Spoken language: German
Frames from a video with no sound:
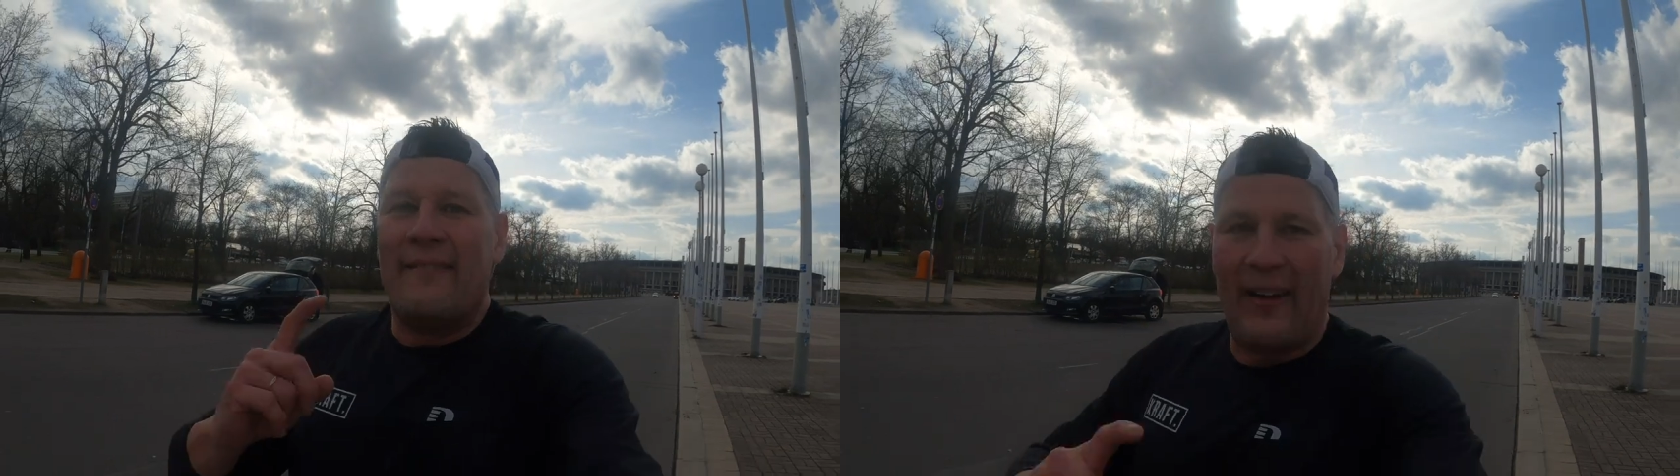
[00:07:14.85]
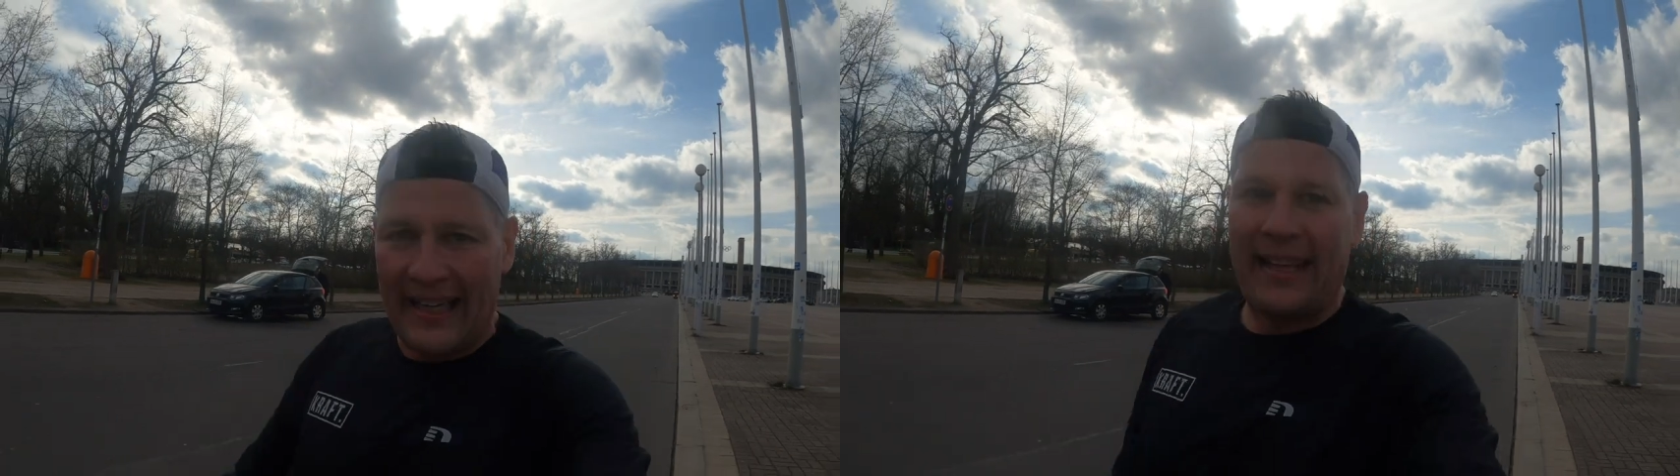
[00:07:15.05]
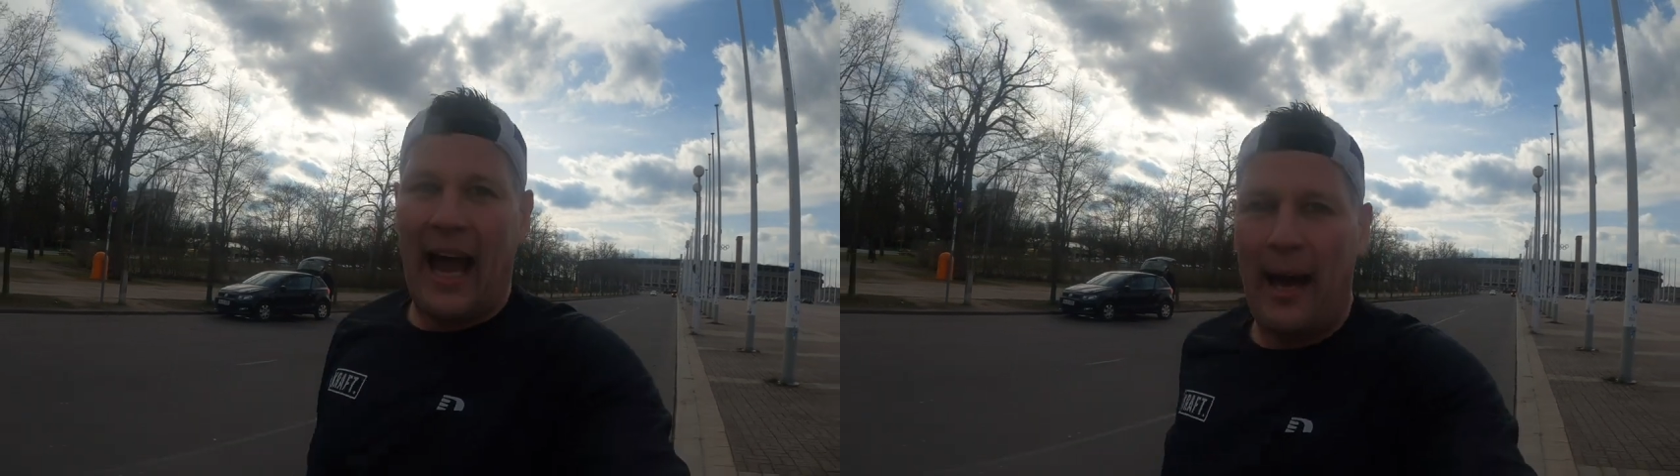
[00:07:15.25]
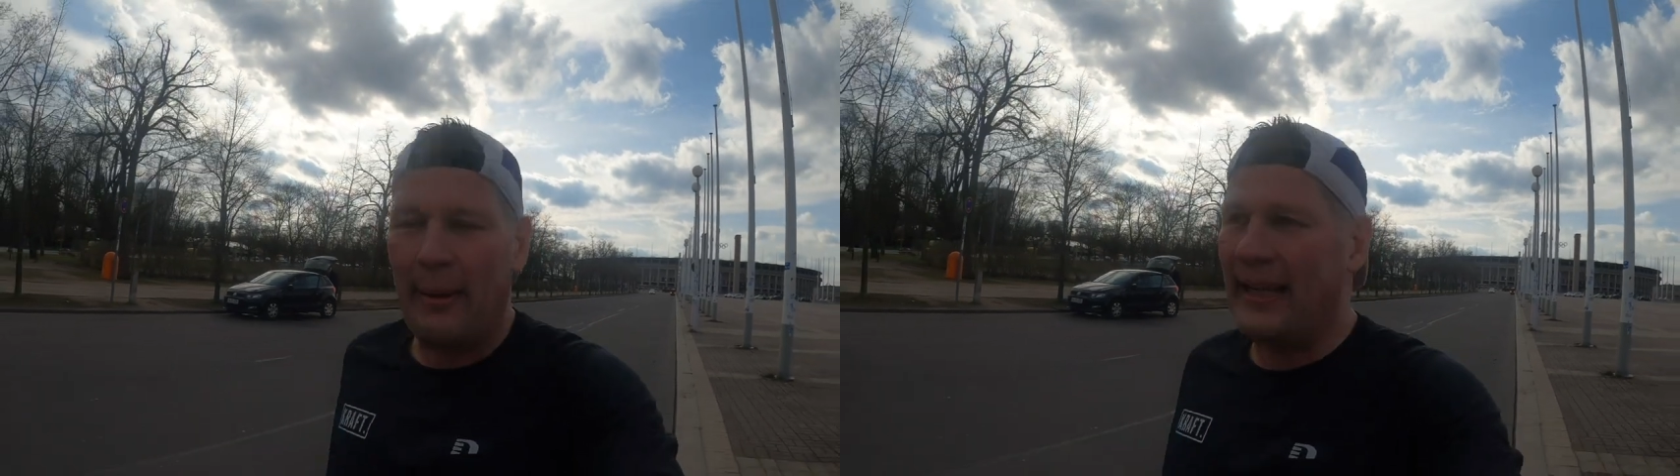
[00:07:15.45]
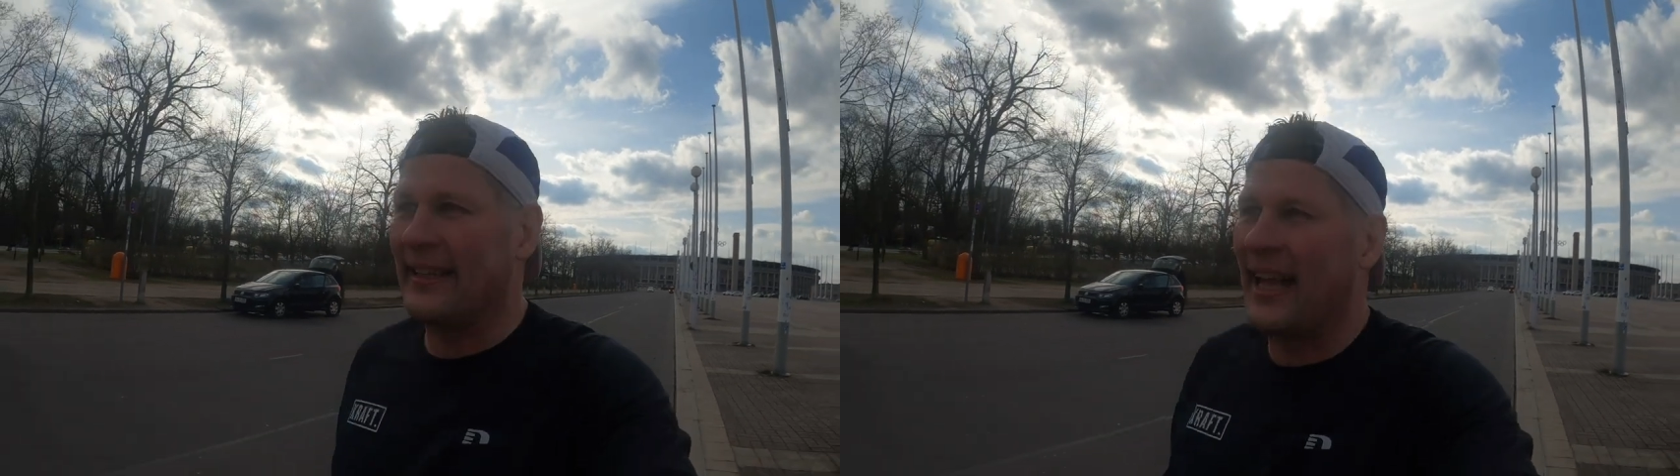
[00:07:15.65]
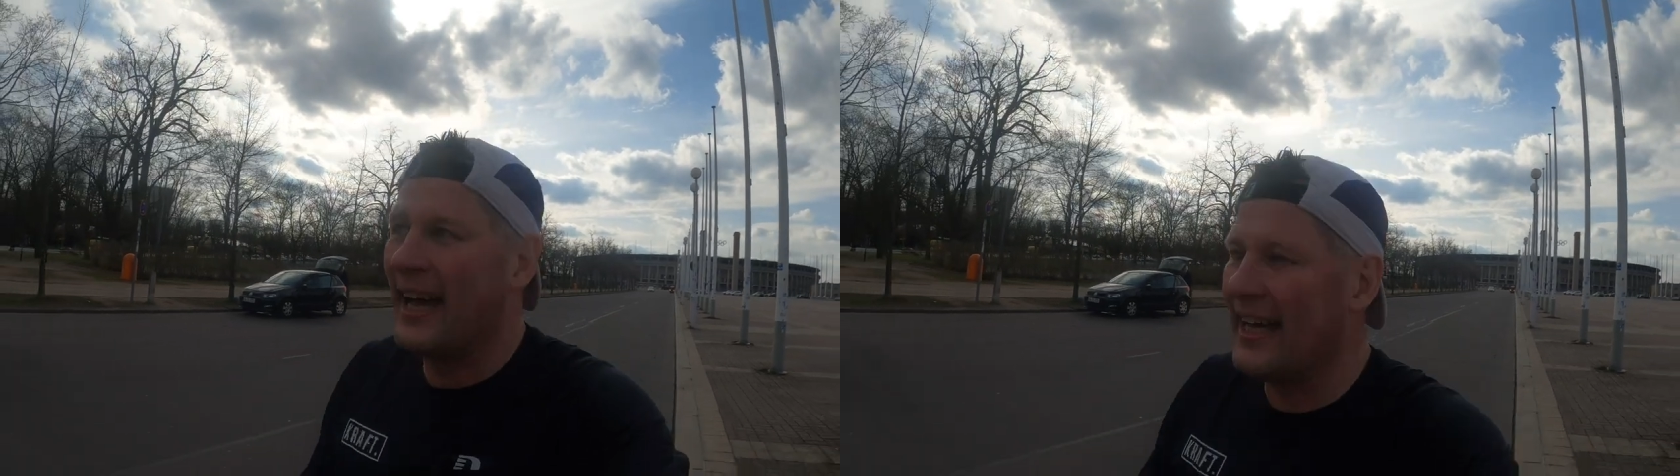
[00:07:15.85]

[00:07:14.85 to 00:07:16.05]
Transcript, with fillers: weiterarbeiten.